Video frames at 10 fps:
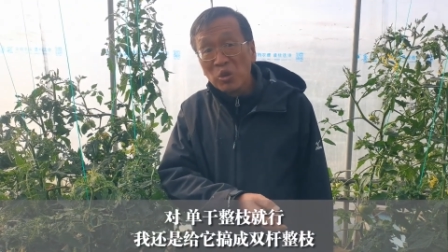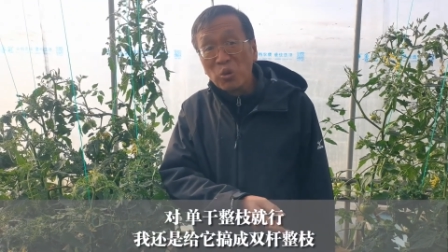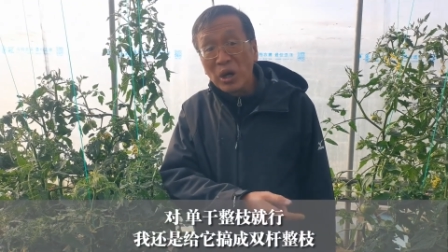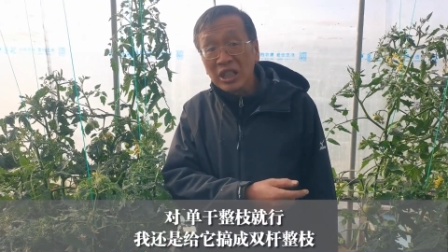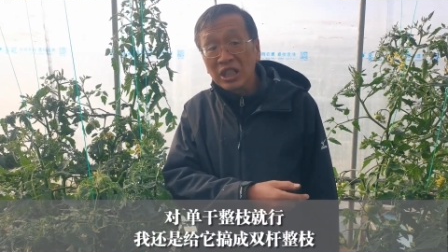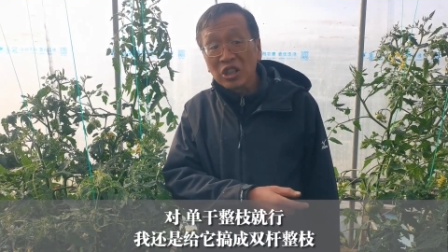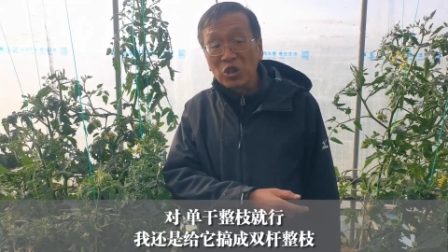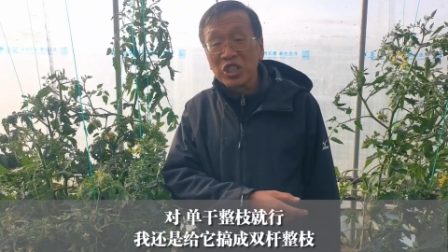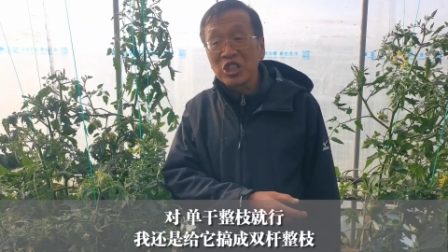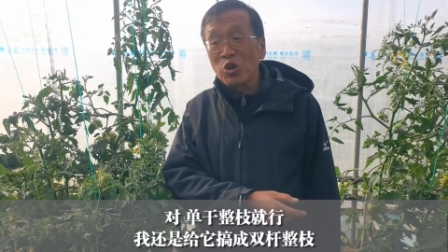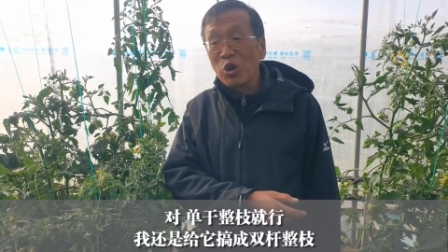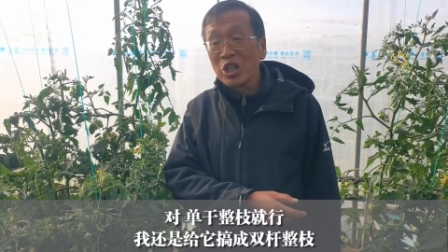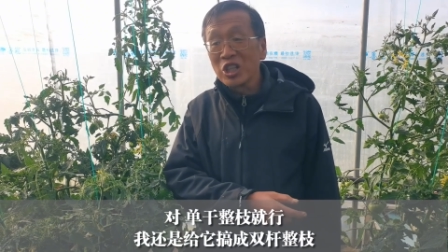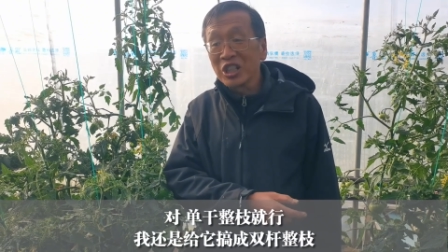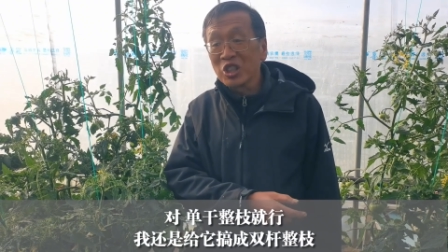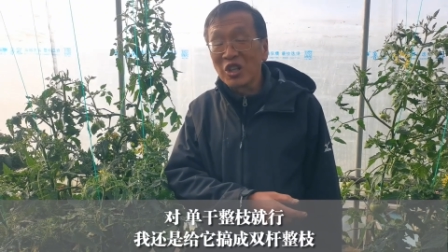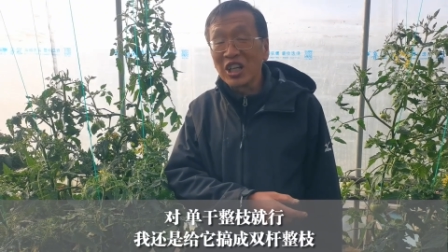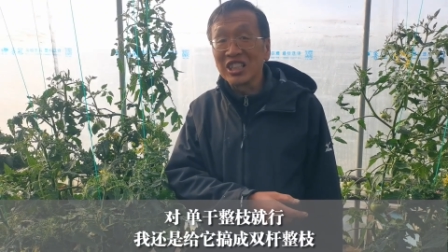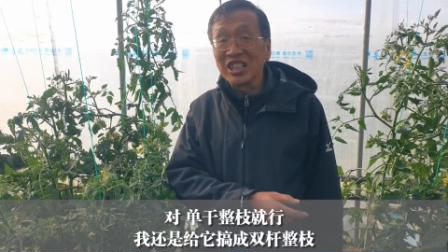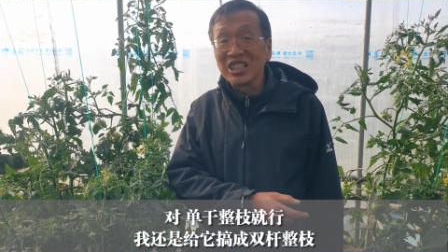我完全给它搞成双
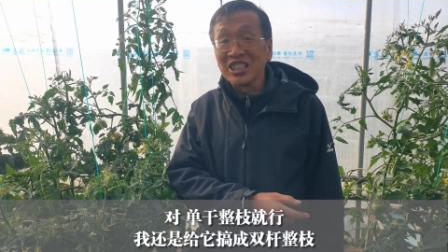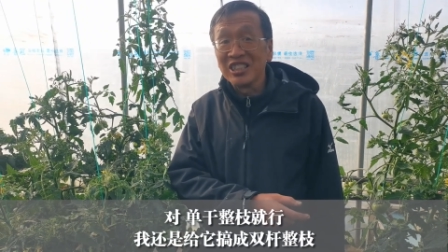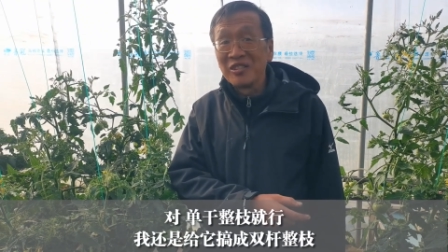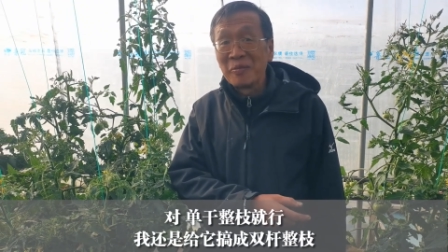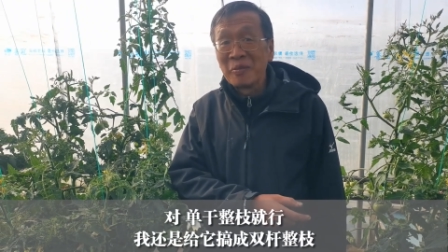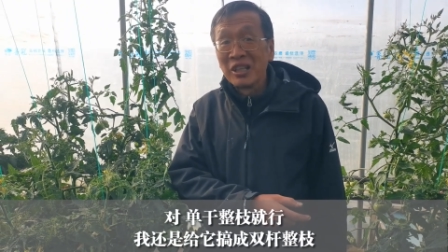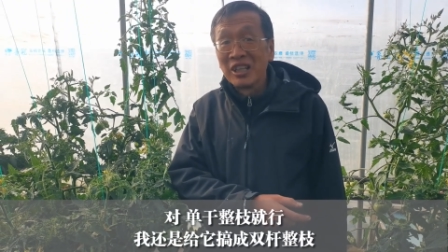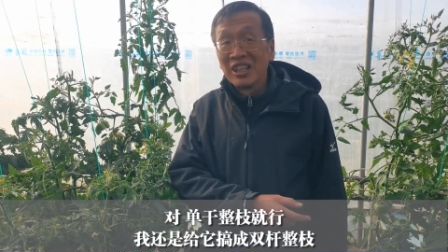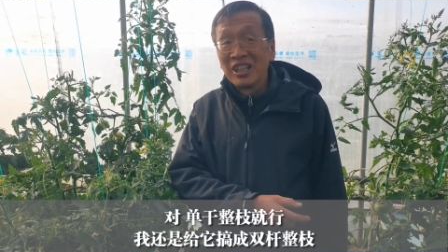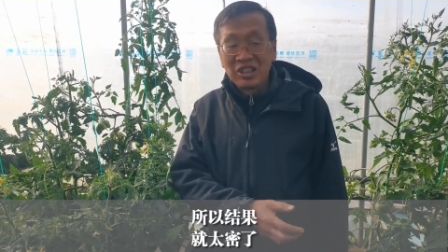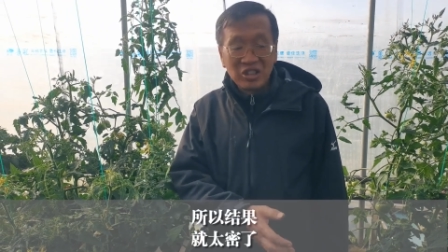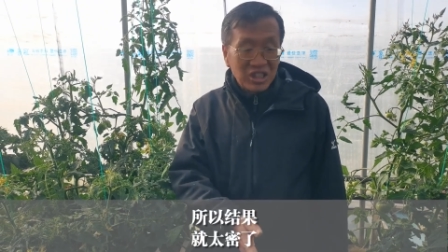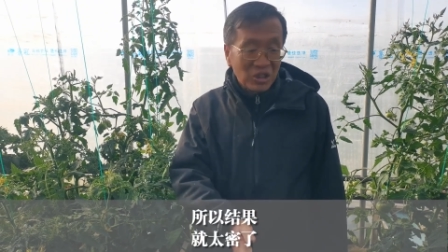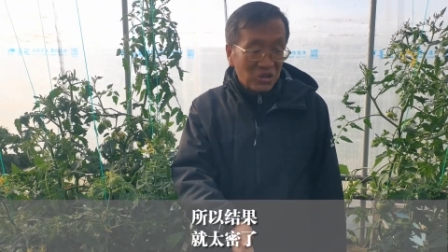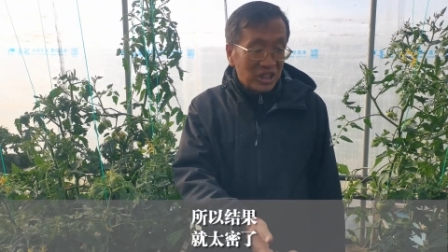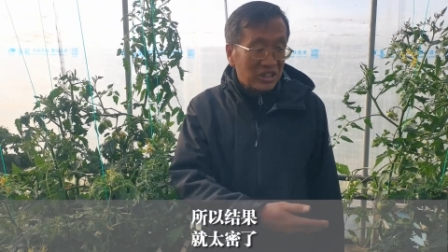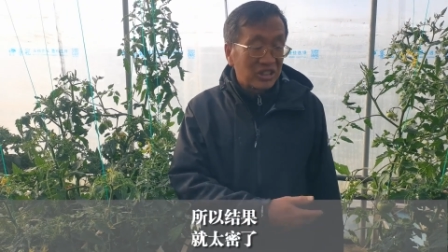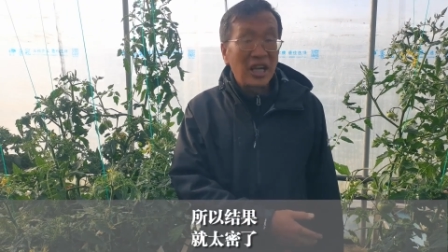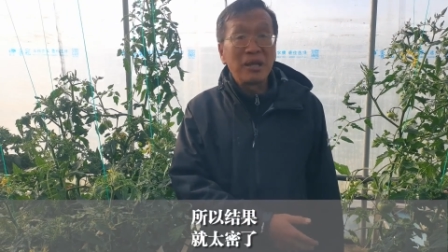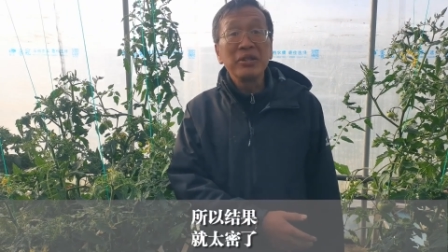杆整枝，所以结果呢
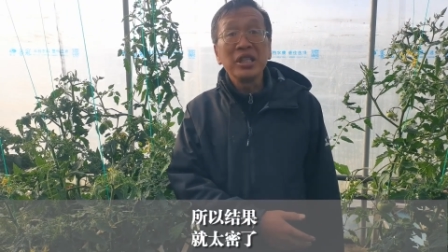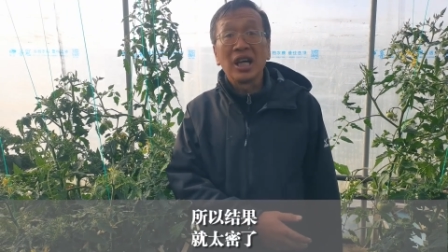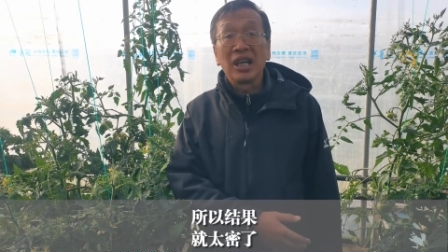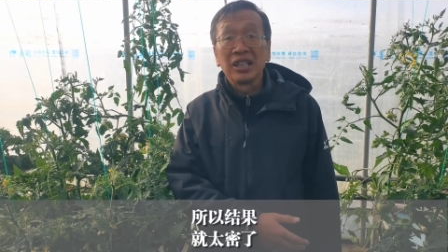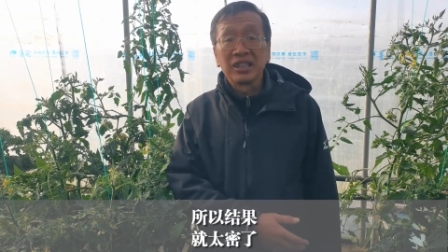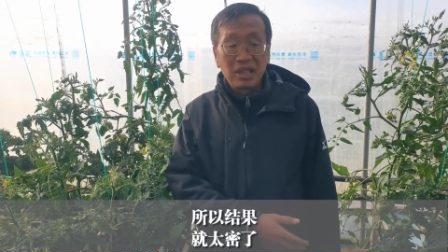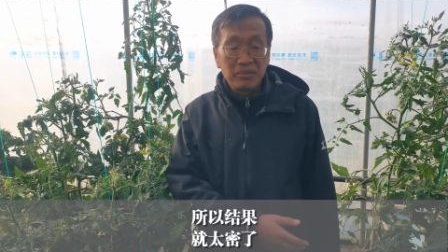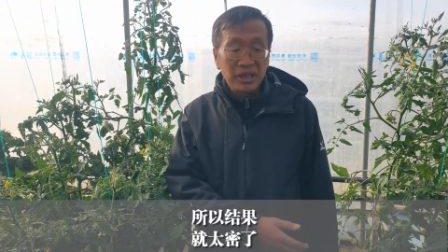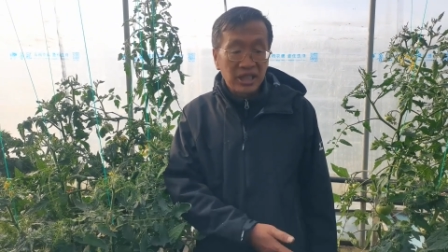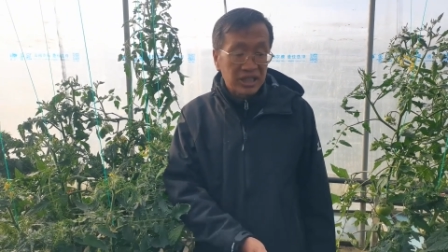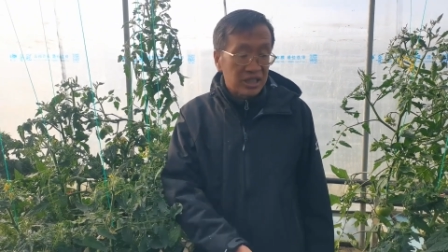就太密了，这